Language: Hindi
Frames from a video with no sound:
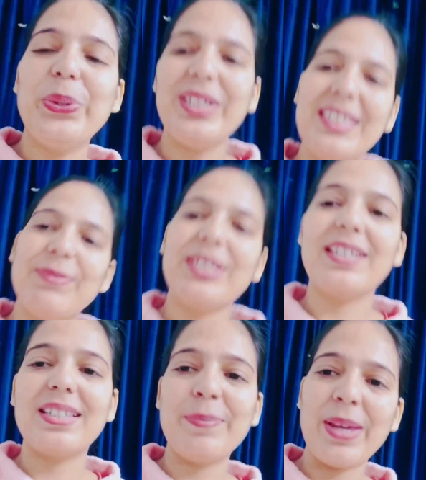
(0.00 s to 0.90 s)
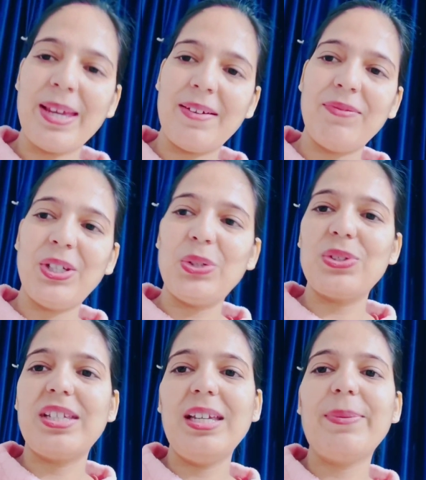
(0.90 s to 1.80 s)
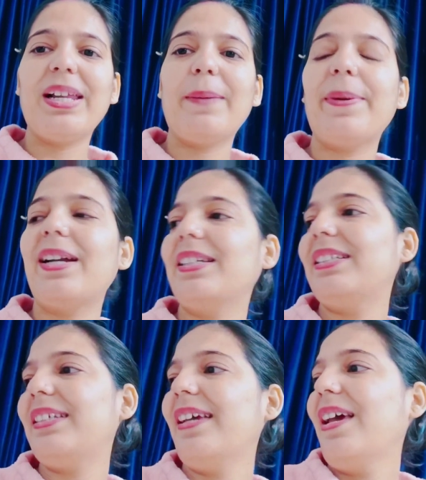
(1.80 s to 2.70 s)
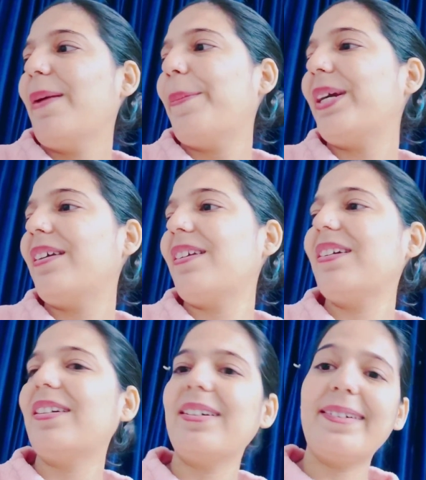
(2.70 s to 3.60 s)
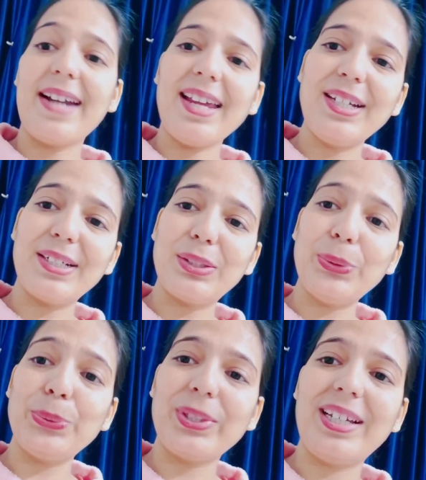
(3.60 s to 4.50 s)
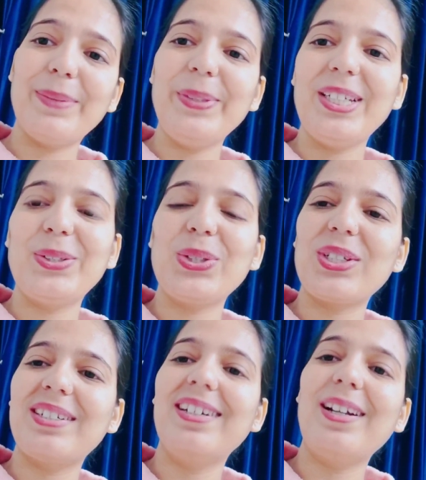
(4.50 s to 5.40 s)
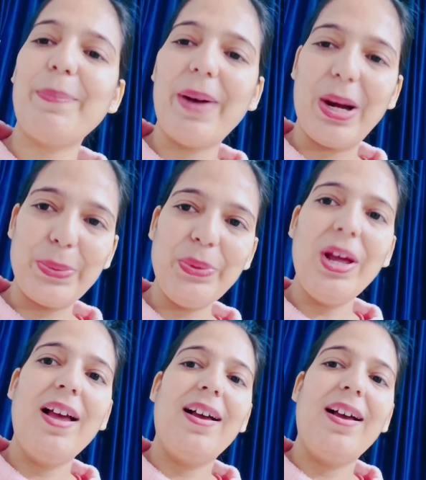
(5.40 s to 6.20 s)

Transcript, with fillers: तो इसी वजह से मैं वीडियोस नहीं बना पा रही थी बट ट्राई करती हूँ कि कभी कुछ कर पाऊँ